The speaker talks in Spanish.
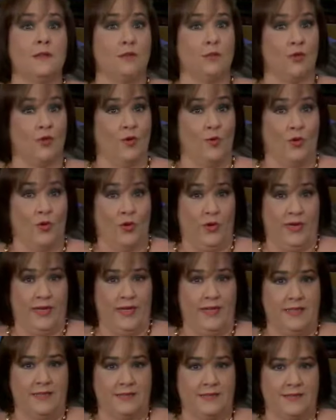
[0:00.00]
¿Cómo
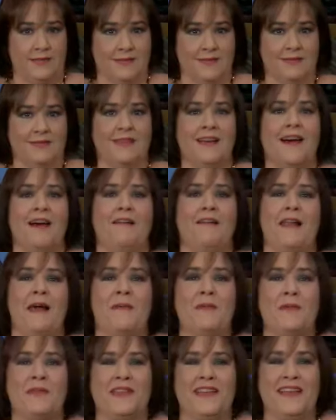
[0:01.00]
es?
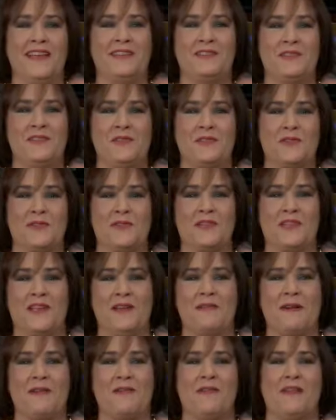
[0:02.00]
Hablamos de esto y de otros
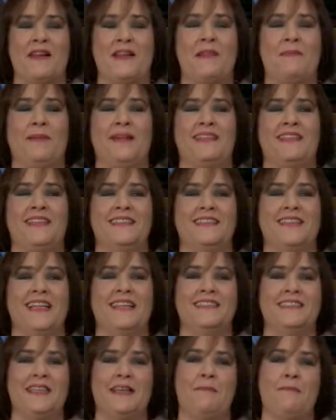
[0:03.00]
temas con el
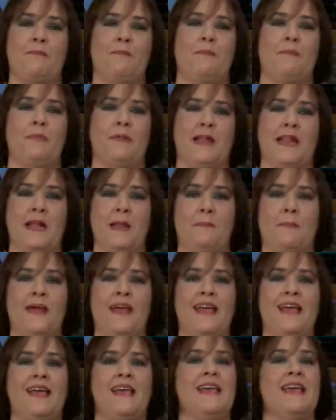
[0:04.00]
representante
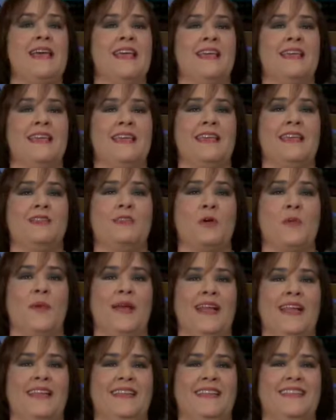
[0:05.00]
PMP Quiquito
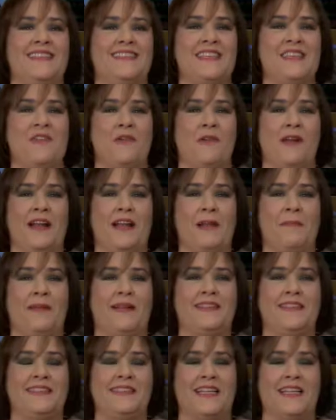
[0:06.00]
Meléndez y con el
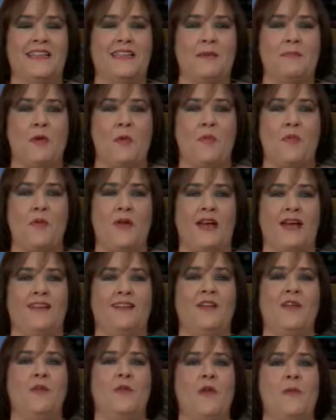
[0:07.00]
representante popular
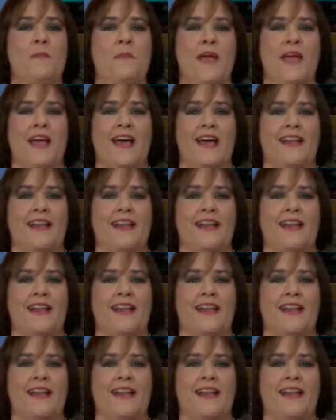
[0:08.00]
Luis Vega